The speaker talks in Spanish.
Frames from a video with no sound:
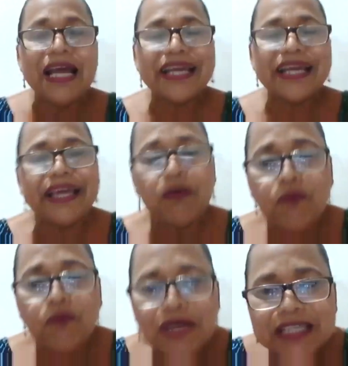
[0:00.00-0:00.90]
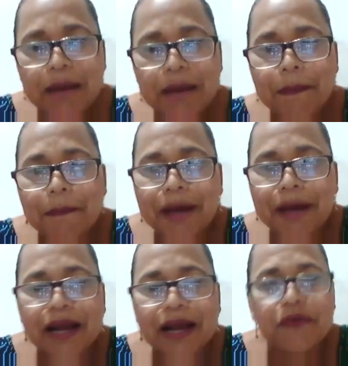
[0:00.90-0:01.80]
¿Quién fue esa
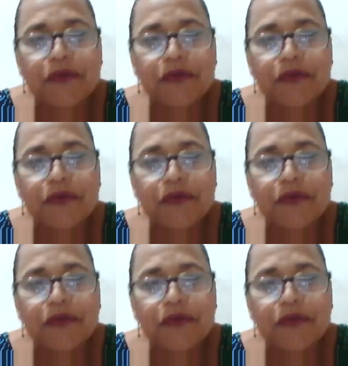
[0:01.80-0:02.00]
maravillosa